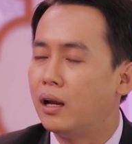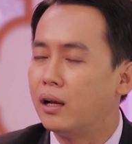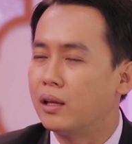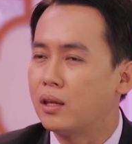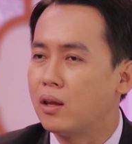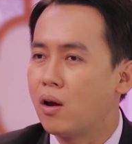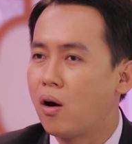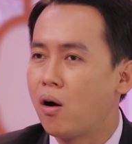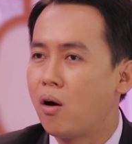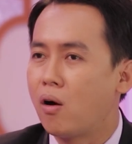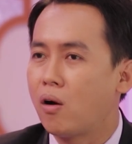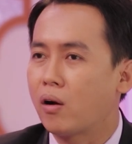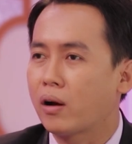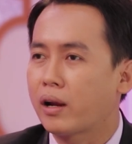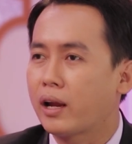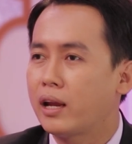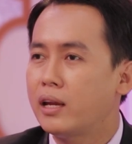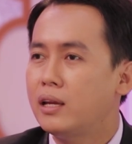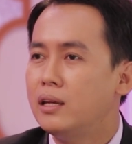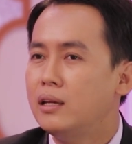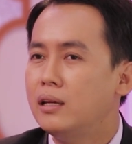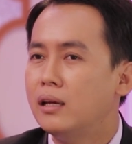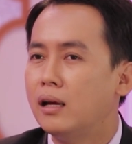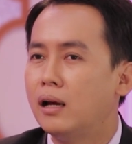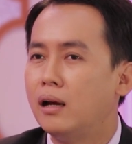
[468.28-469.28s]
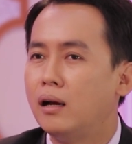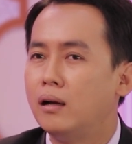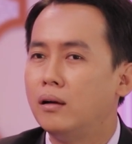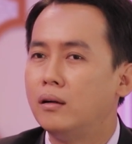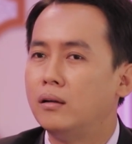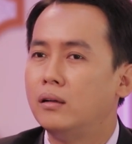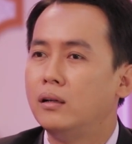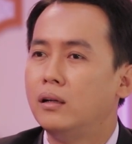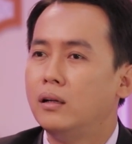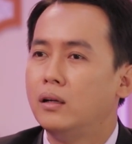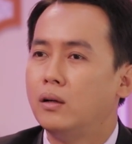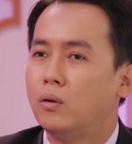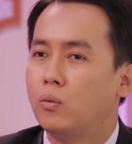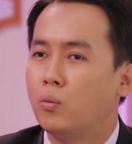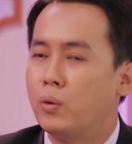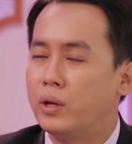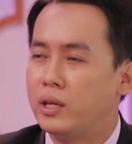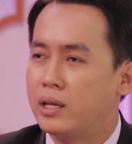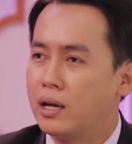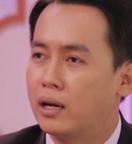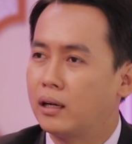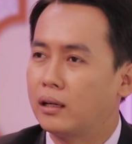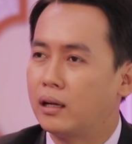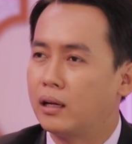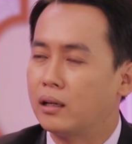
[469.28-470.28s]
à, do cái uh,
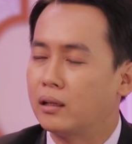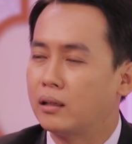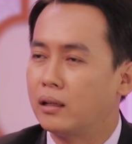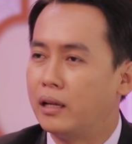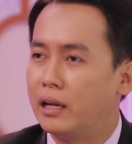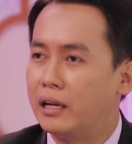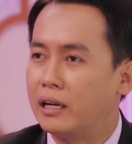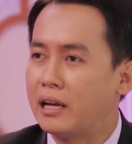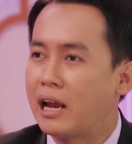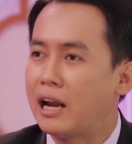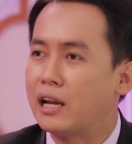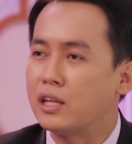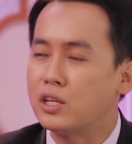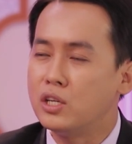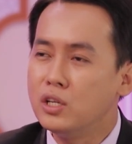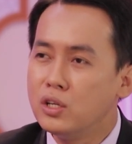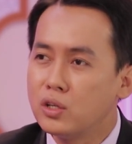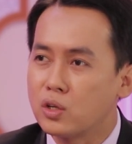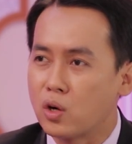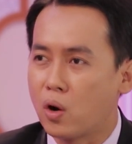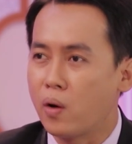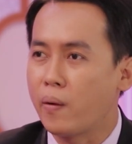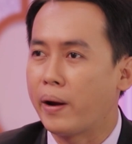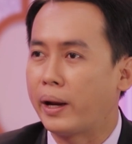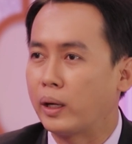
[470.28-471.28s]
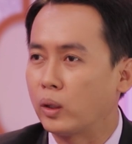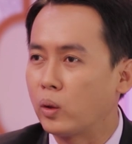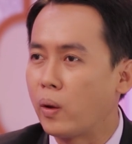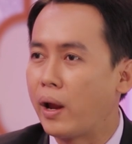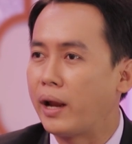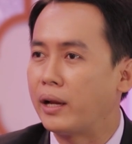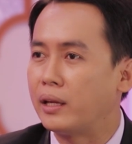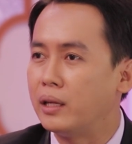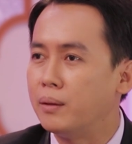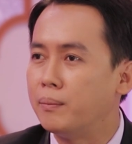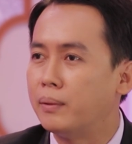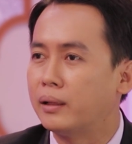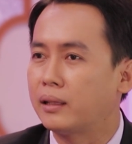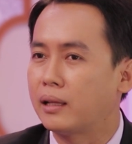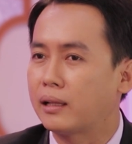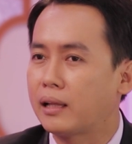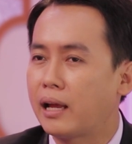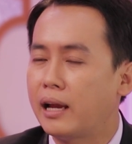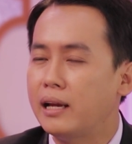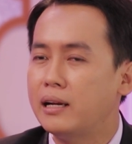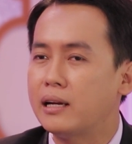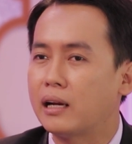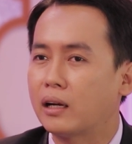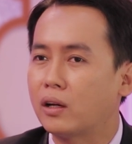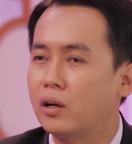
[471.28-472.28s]
nguyên nhân là hiện nay thì chưa rõ hoàn toàn, nhưng mà ta
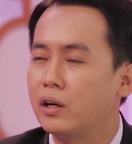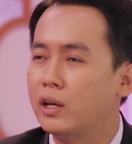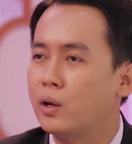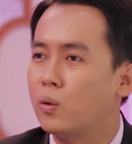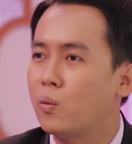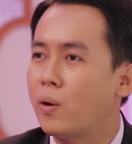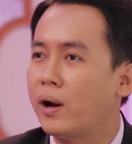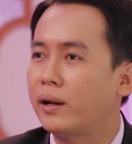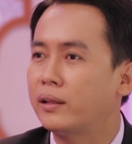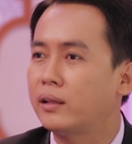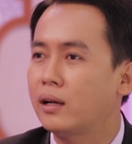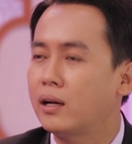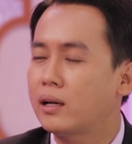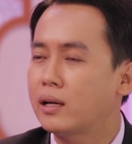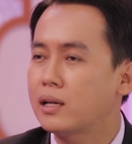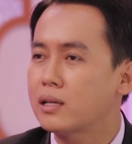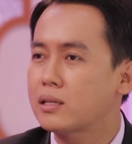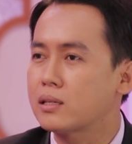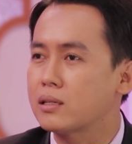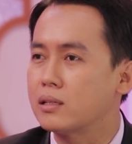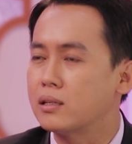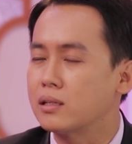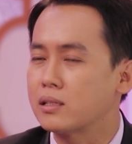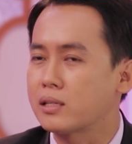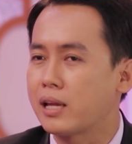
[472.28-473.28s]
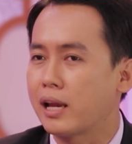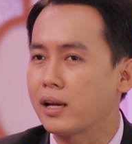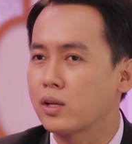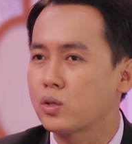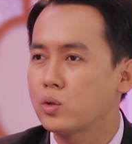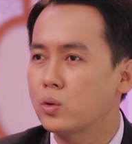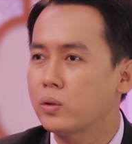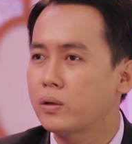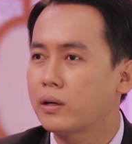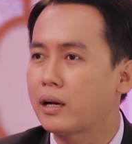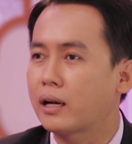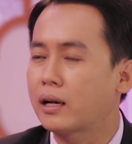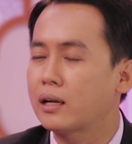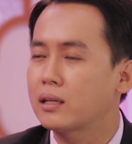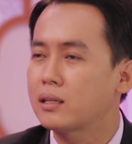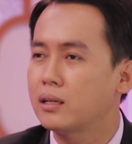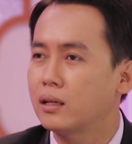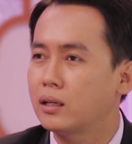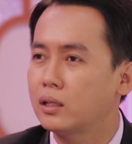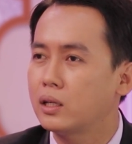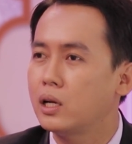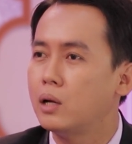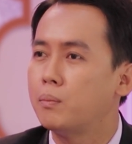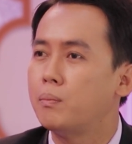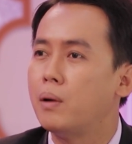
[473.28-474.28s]
thấy rằng nó liên quan tới cái sự sản xuất ra cái
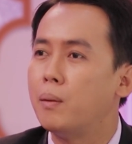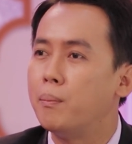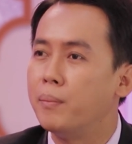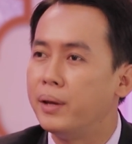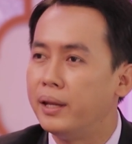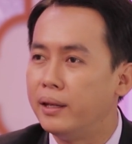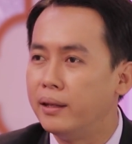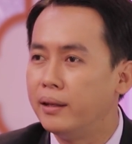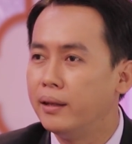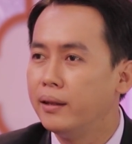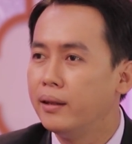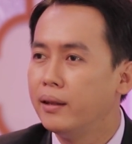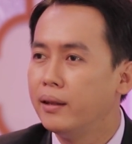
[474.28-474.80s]
chất dopamine